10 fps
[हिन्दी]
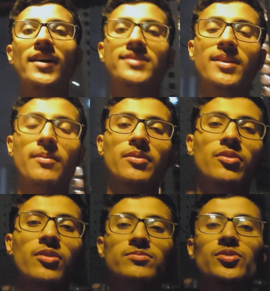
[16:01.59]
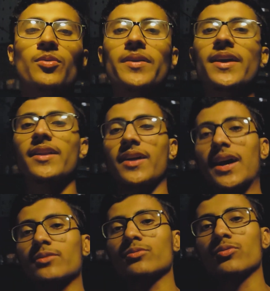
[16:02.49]
अस्सलाम वालेकुम तो भैया
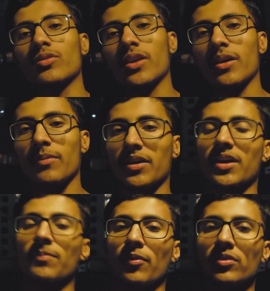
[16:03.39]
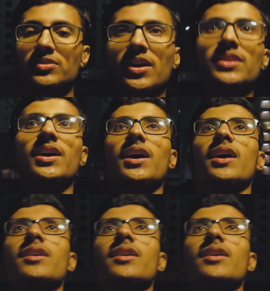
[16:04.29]
रात हो चुकी है मैं घर पहुंच गया था